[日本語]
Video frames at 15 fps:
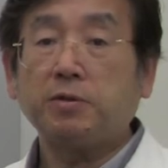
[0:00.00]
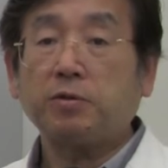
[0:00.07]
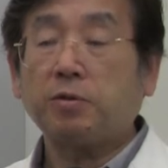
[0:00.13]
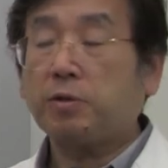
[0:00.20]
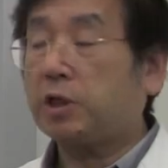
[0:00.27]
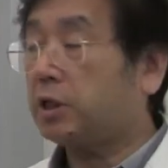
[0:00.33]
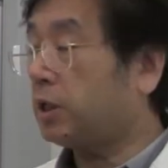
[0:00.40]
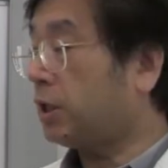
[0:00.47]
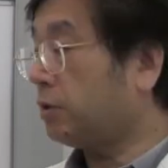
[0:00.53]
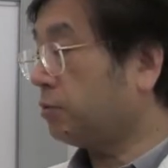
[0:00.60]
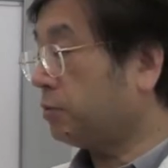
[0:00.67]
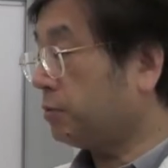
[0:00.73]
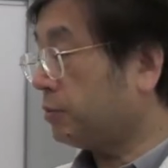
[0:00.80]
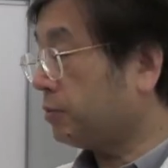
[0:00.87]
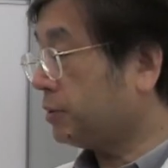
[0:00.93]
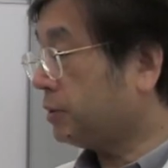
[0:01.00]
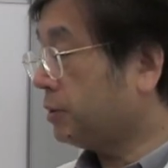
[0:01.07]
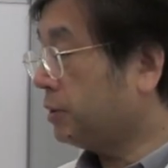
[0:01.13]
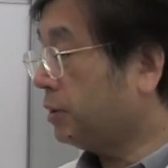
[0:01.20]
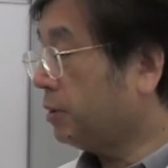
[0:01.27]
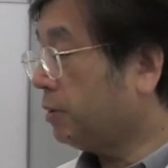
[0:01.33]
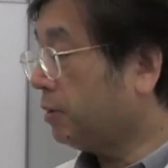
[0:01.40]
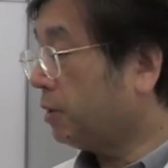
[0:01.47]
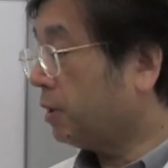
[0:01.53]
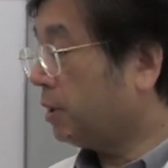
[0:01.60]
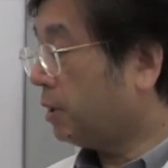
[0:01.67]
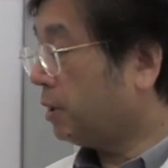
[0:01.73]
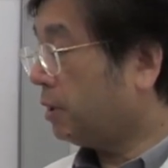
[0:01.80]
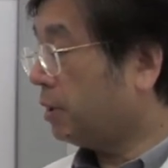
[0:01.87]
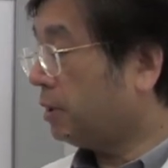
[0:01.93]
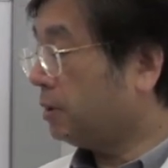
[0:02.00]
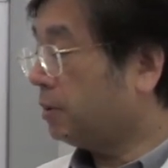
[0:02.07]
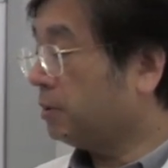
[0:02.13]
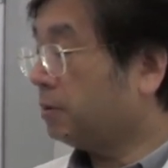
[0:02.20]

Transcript: それぐらいかかると思います。で